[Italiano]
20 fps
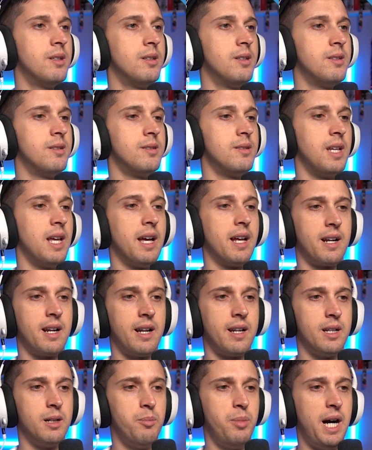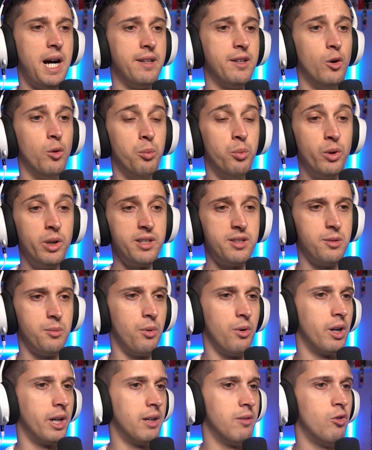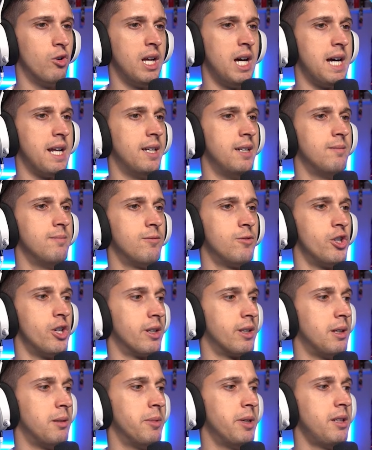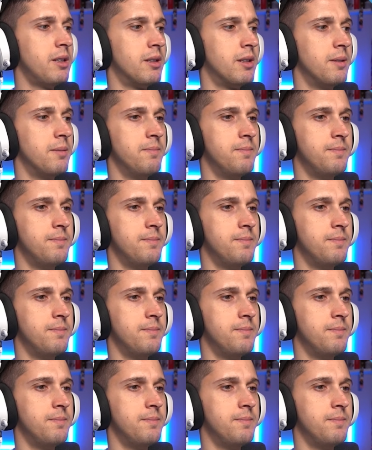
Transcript: Sierra Napada. Oppure si può anche volare, eh? certamente.